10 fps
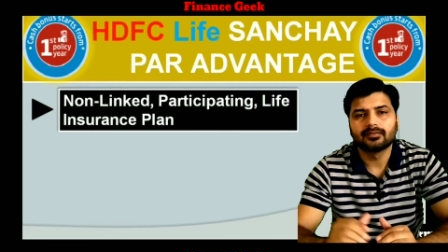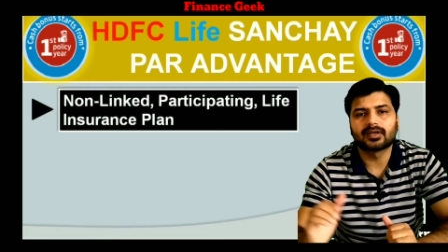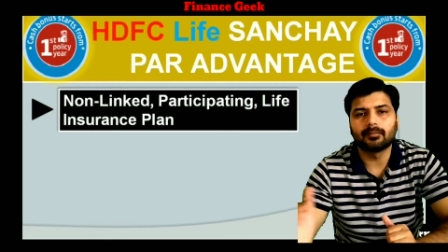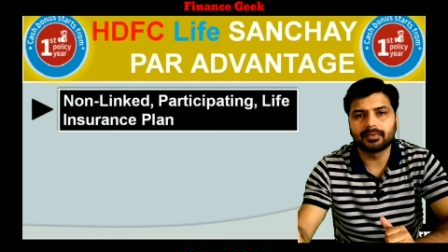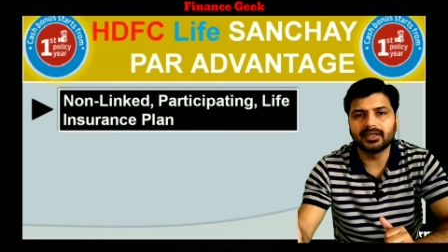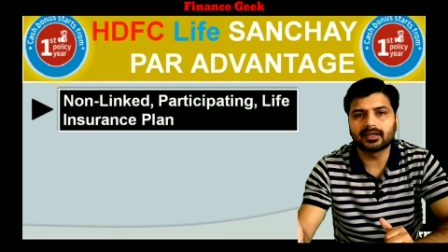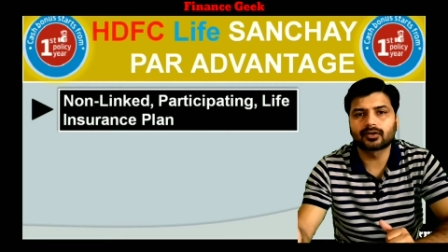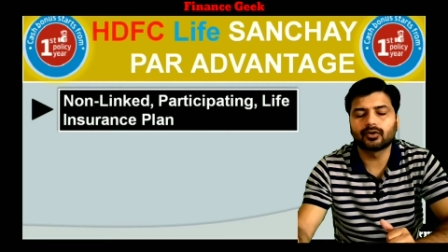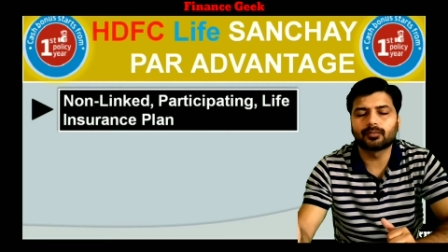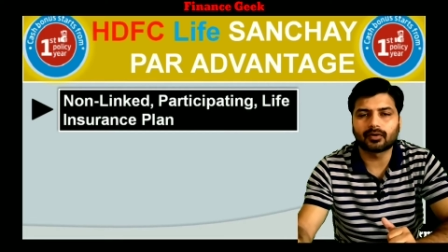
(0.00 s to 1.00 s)
कंपनी अगर
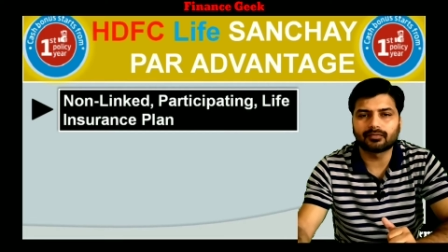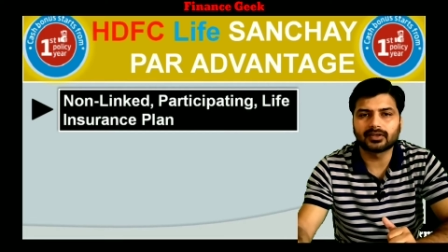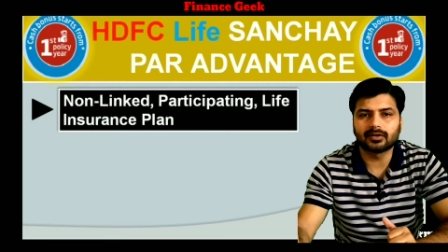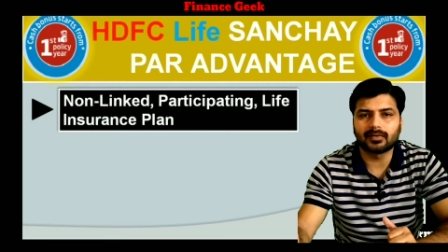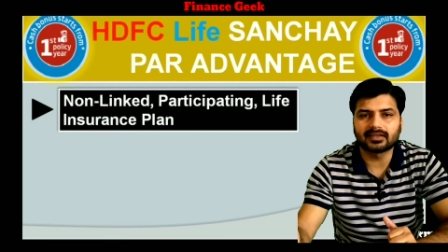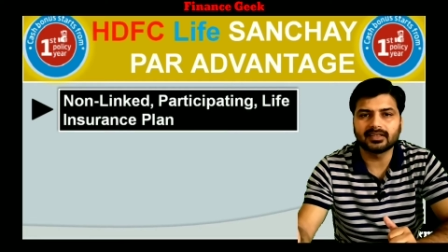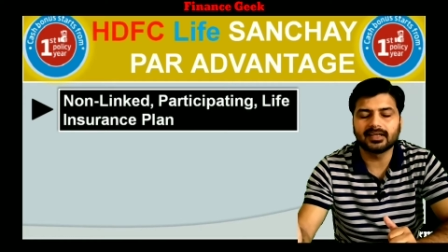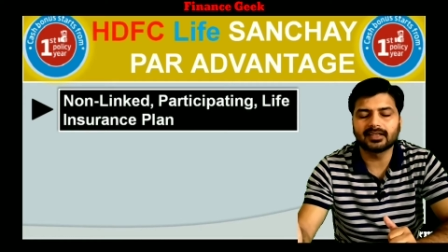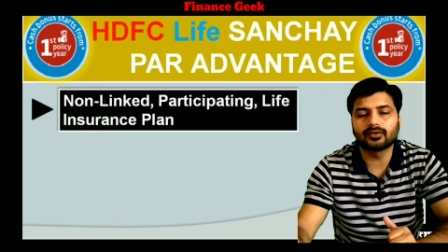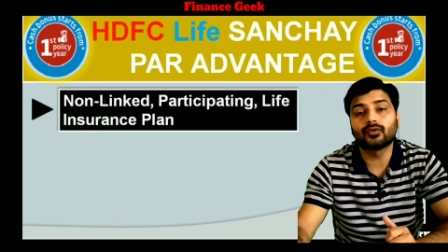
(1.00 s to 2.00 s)
कोई प्रॉफिट कमाती
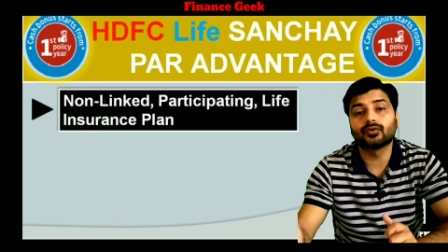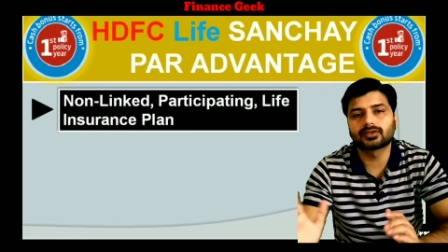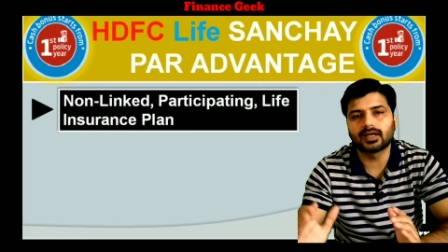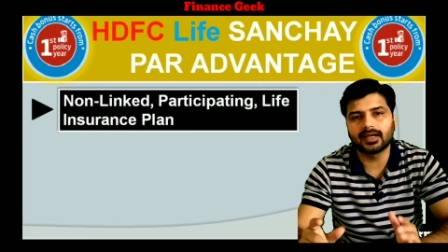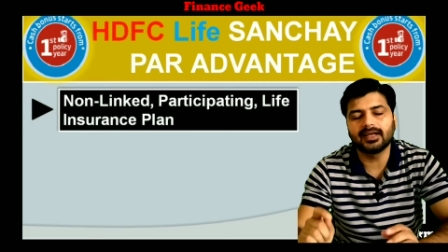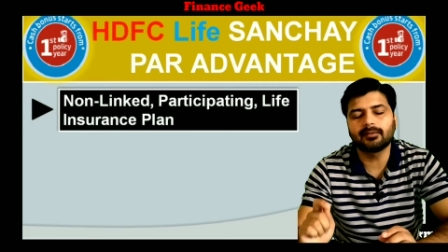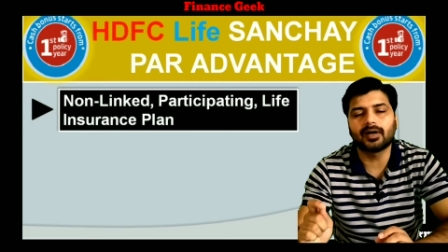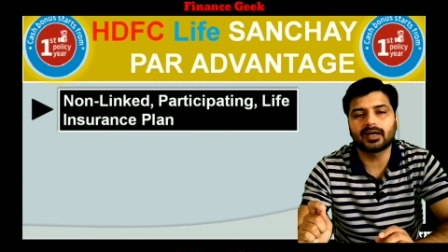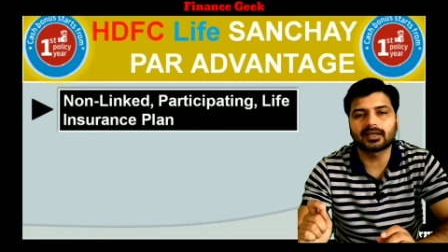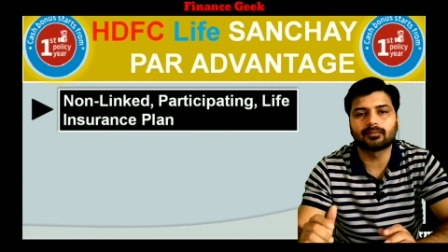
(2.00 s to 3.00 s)
है तो वो उसका एक
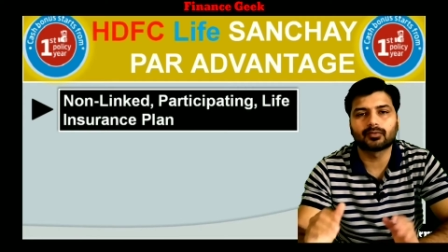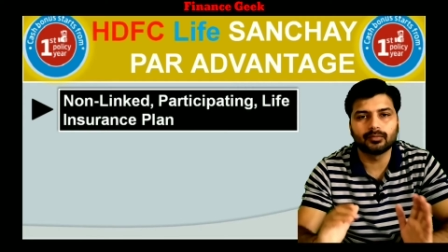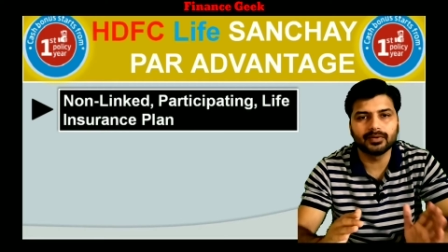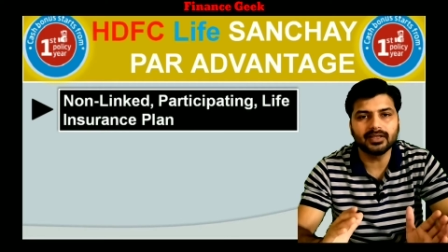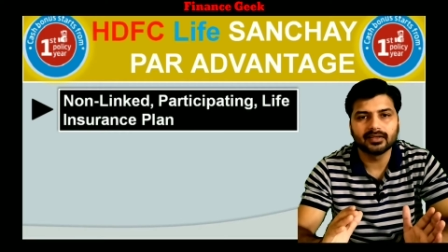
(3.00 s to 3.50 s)
पार्ट आपको भी